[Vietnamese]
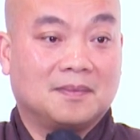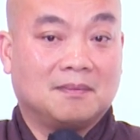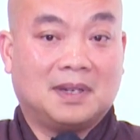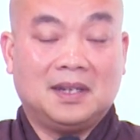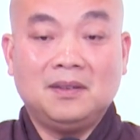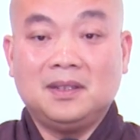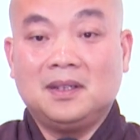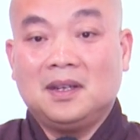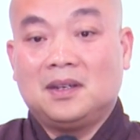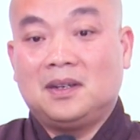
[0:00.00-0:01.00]
Mà nếu như
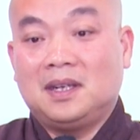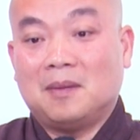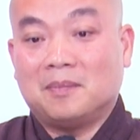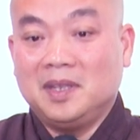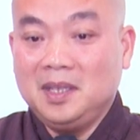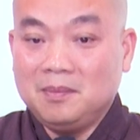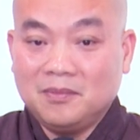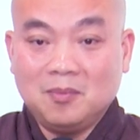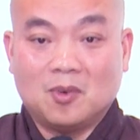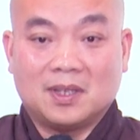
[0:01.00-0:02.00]
nằm im
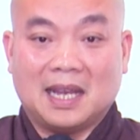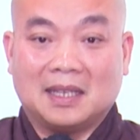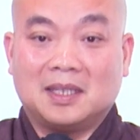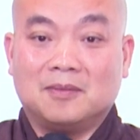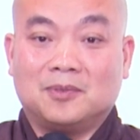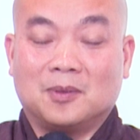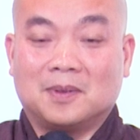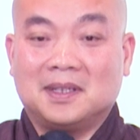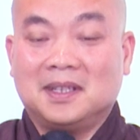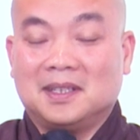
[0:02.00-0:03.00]
với một dạng tiềm phục
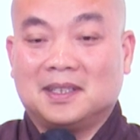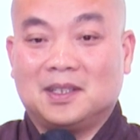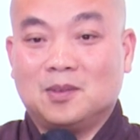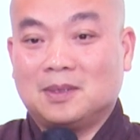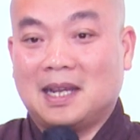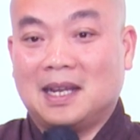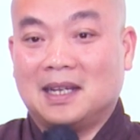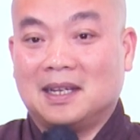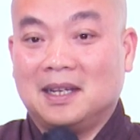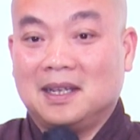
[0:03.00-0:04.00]
ấy, thì chúng
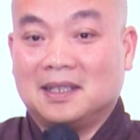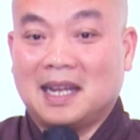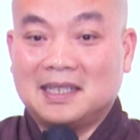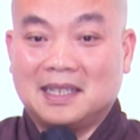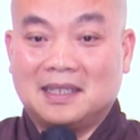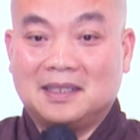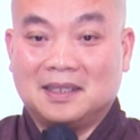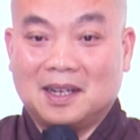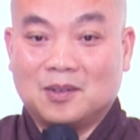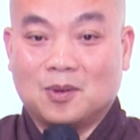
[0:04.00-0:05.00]
ta tái sanh
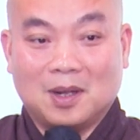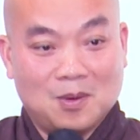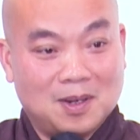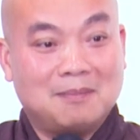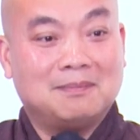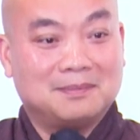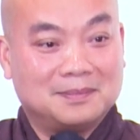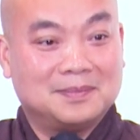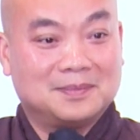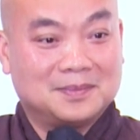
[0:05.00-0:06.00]
về đây còn lâu lắm,
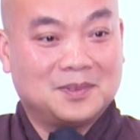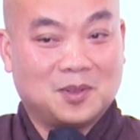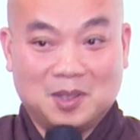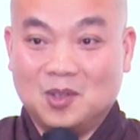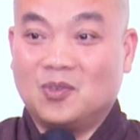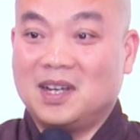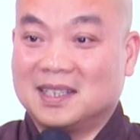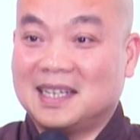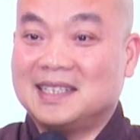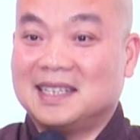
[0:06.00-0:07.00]
còn nhiều phiên
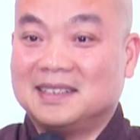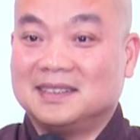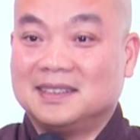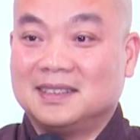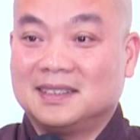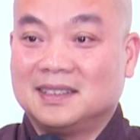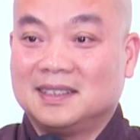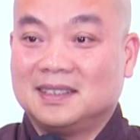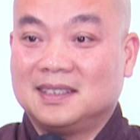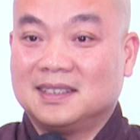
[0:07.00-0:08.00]
tái sanh nữa.
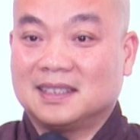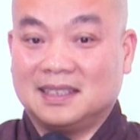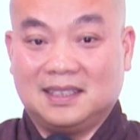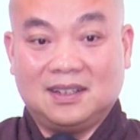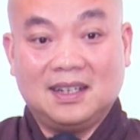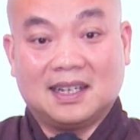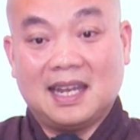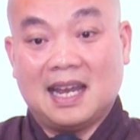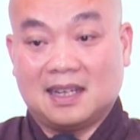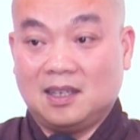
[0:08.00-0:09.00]
Tại vì nó là cái
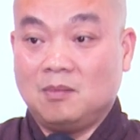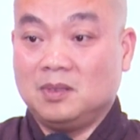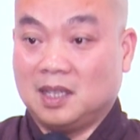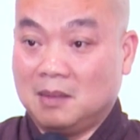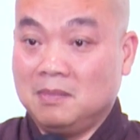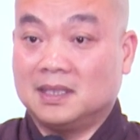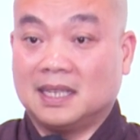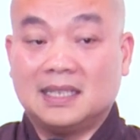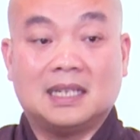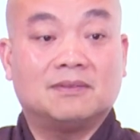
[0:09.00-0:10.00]
hạt giống dẫn mình
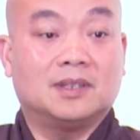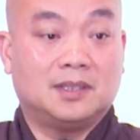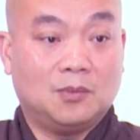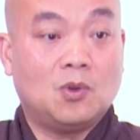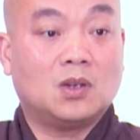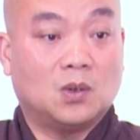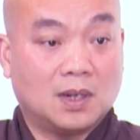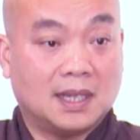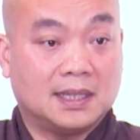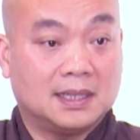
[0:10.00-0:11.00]
tái sanh về giống quốc độ
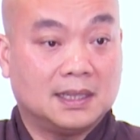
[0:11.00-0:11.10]
này.